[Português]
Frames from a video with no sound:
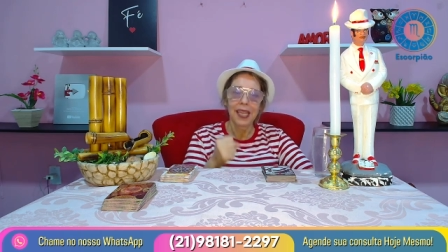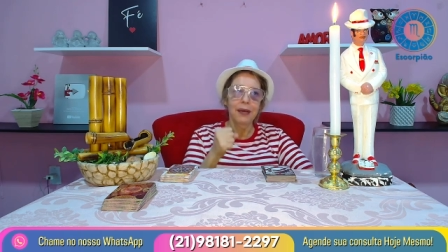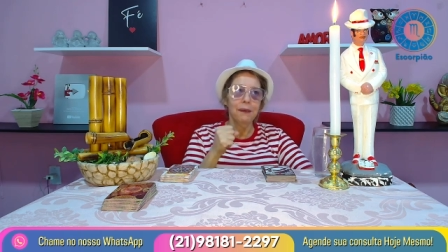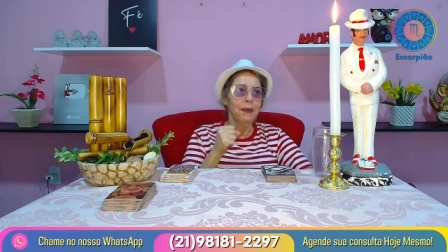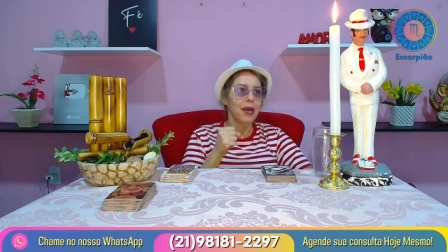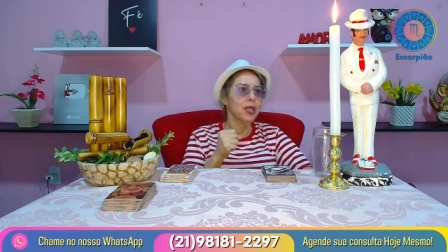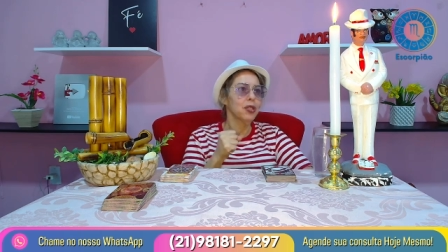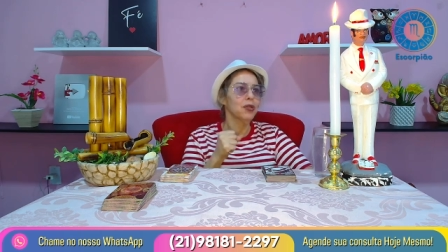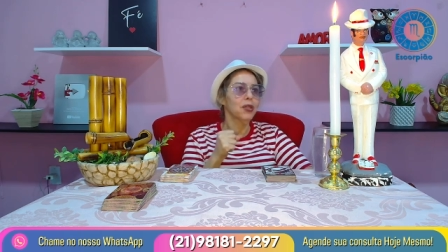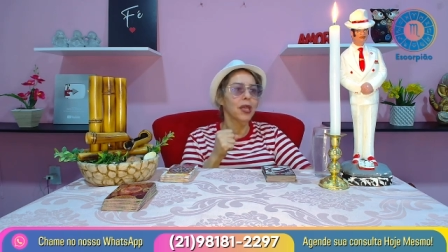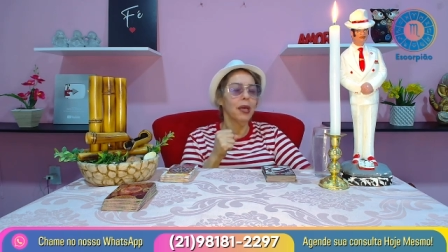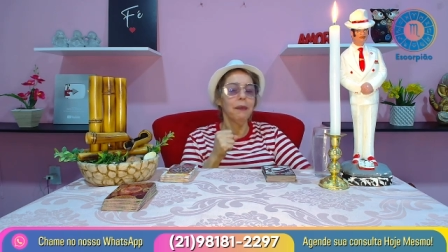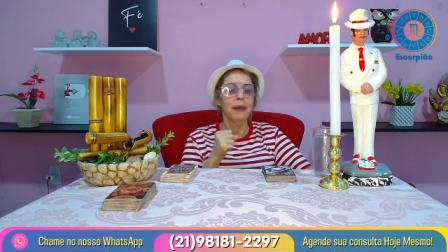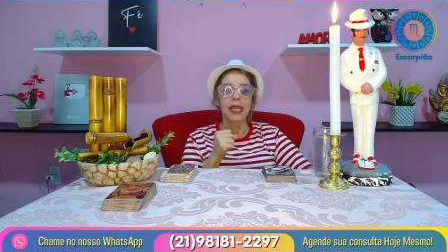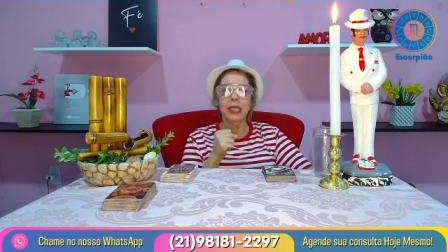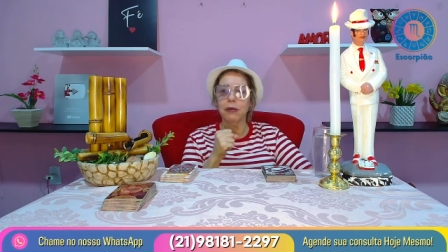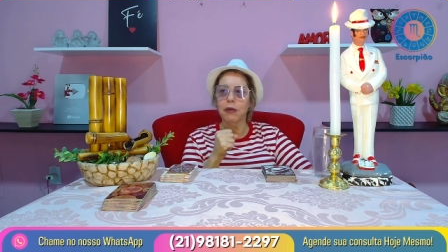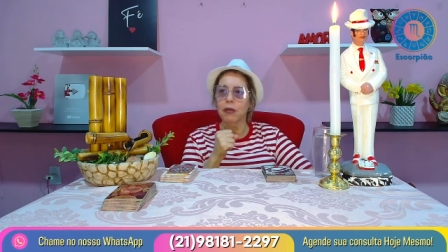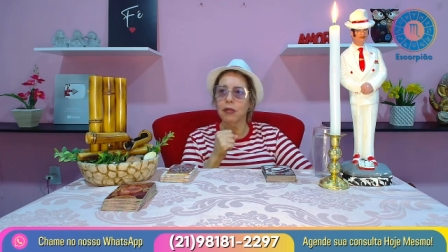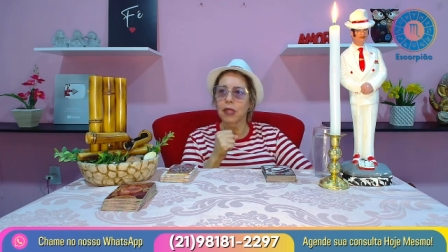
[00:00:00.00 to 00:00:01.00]
Mas o que
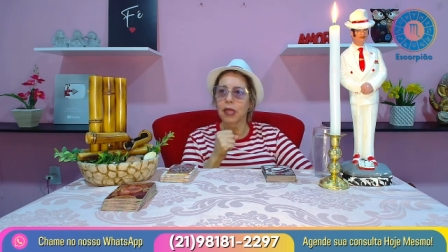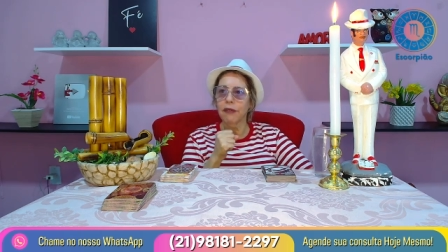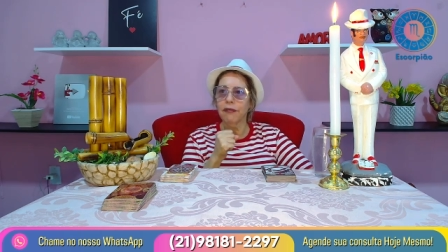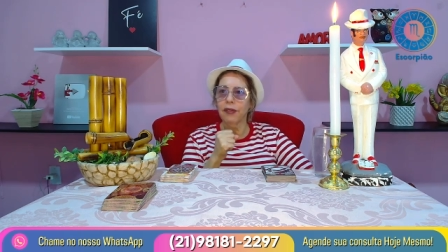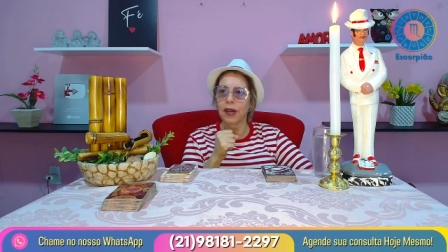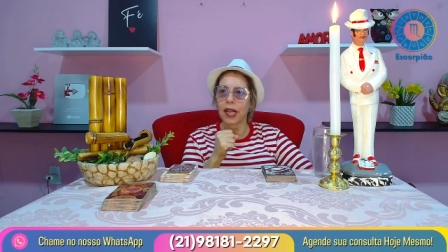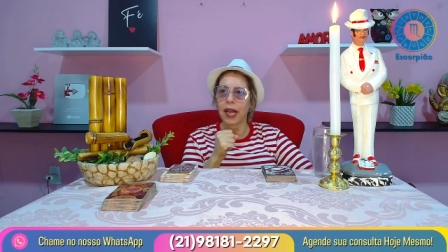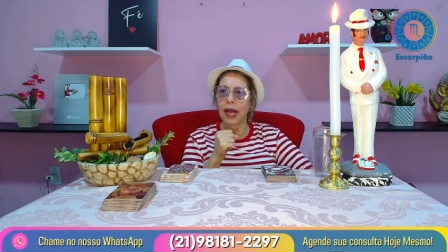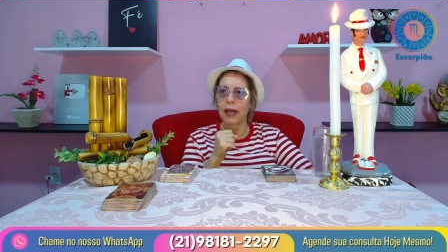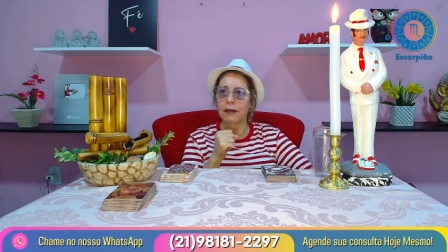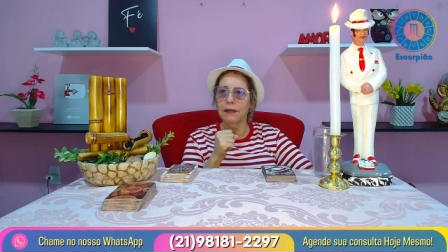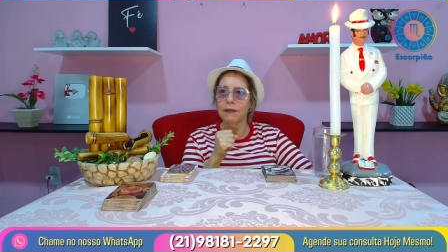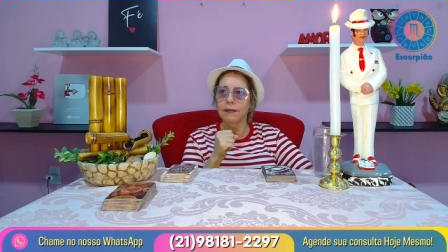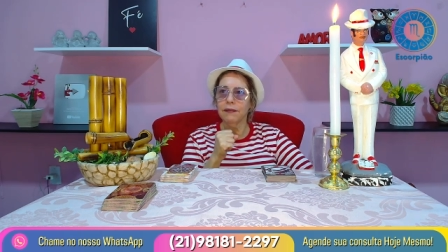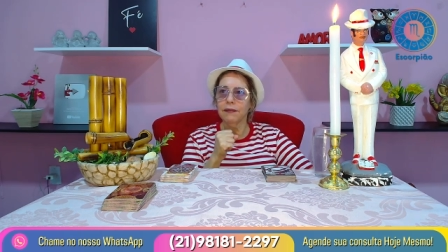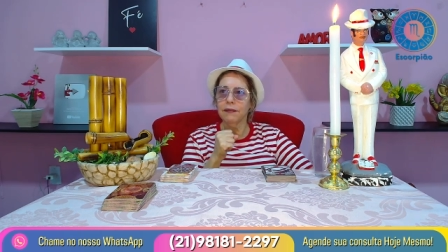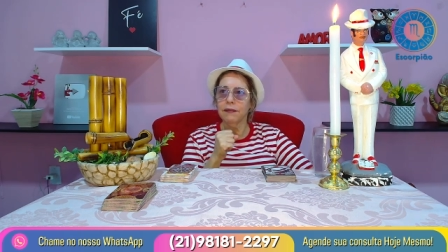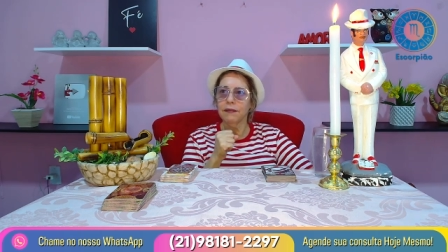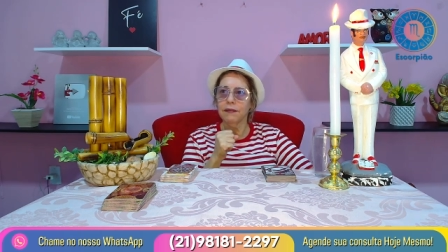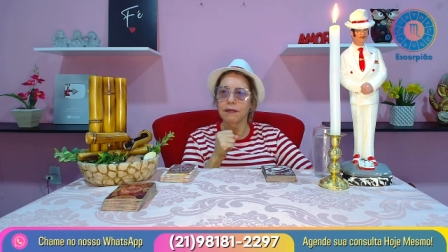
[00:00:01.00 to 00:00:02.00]
mesmo que eu tenho que falar?
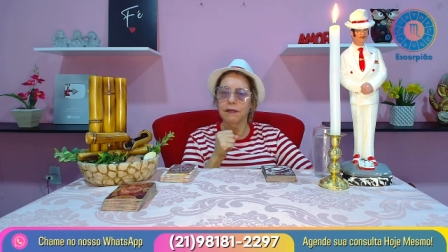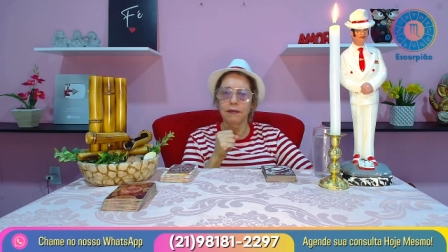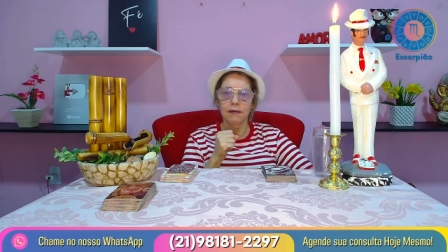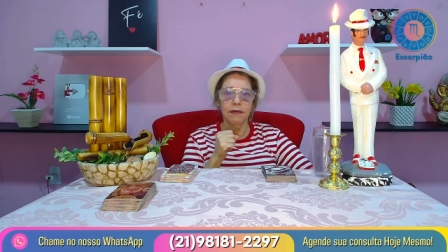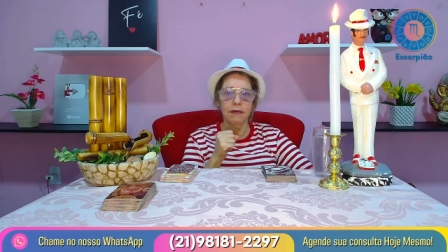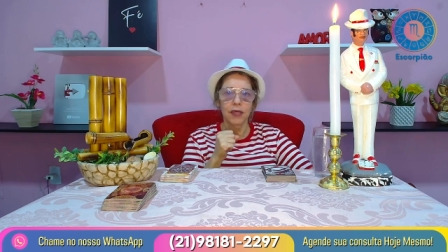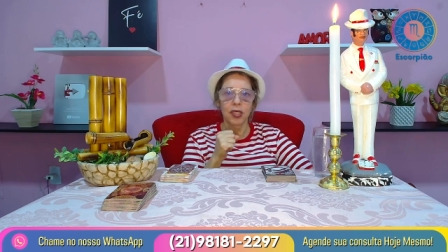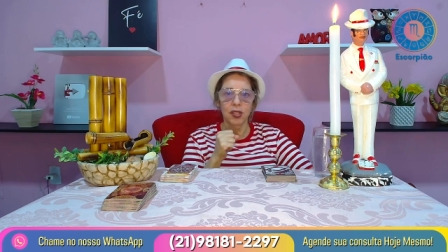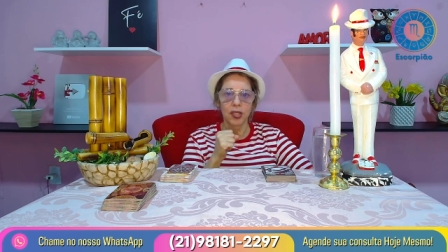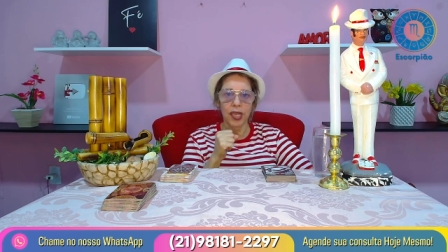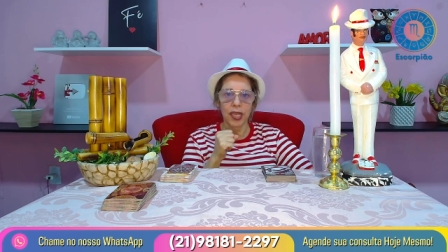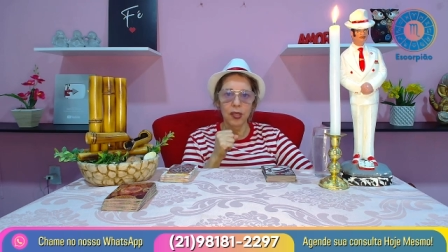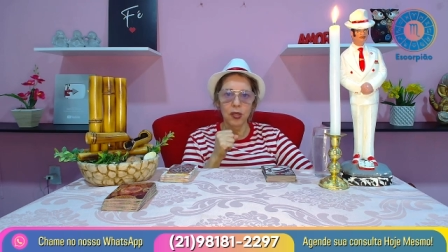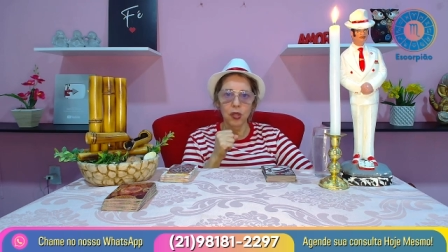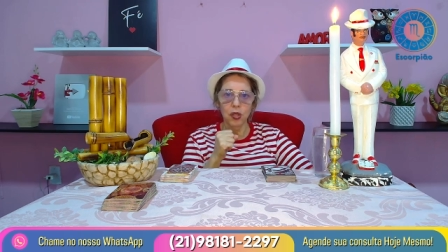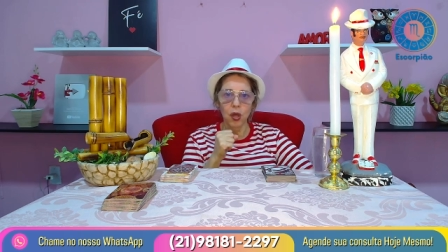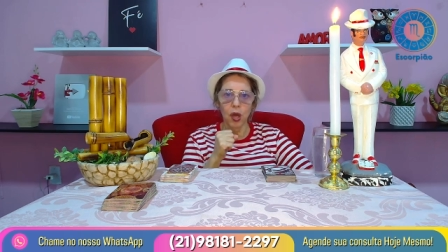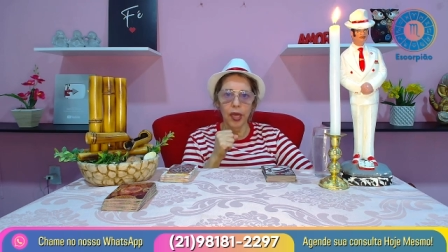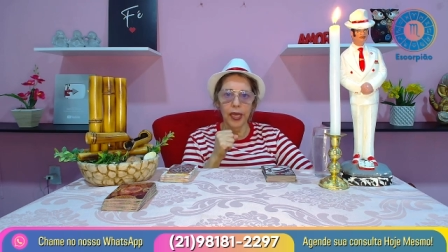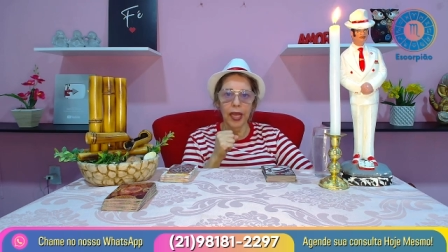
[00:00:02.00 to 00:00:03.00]
Acho que é
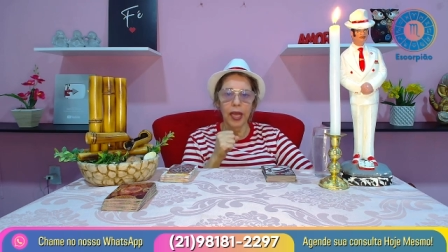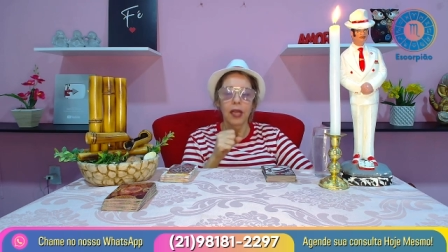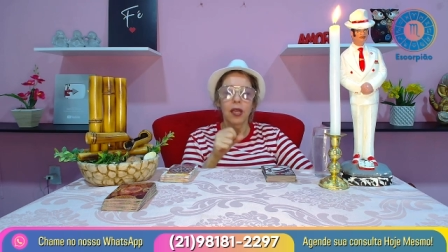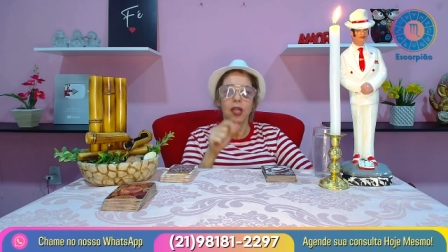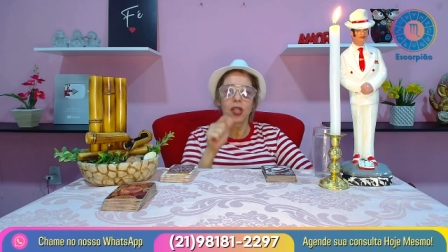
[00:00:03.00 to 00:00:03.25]
só, né?